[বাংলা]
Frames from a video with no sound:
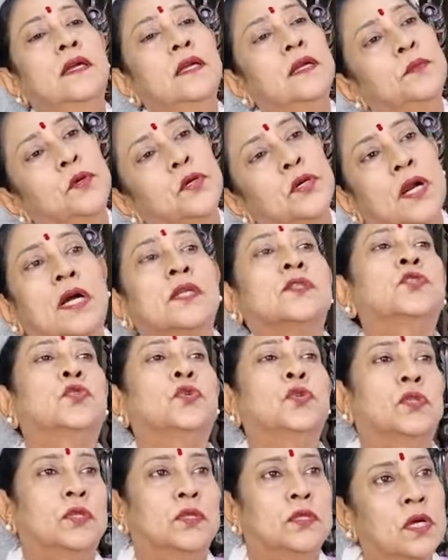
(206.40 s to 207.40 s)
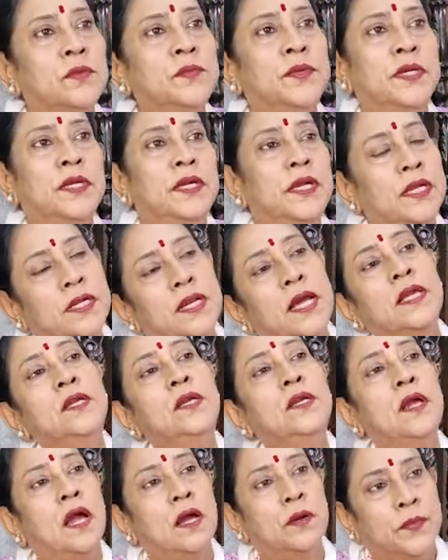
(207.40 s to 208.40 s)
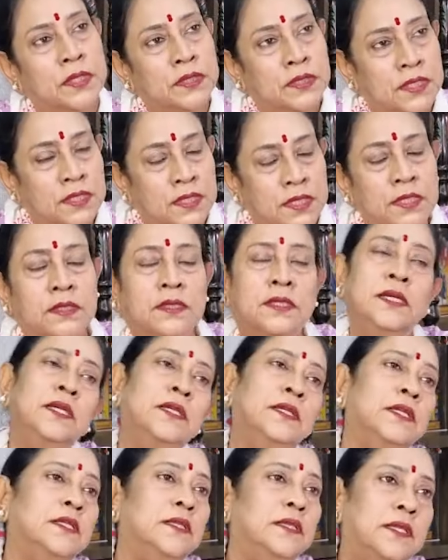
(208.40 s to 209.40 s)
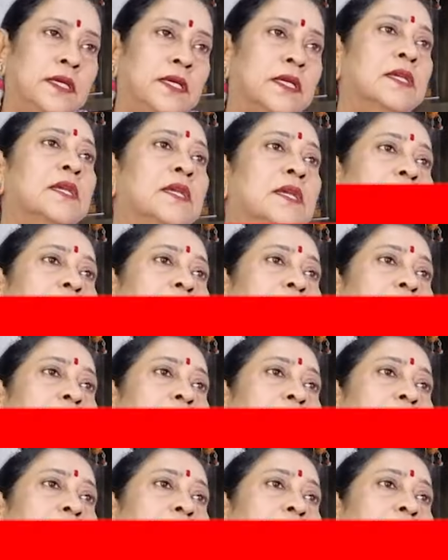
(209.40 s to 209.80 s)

এবং কাজ করতে হবে এটাই আমাদের নেত্রীর নির্দেশ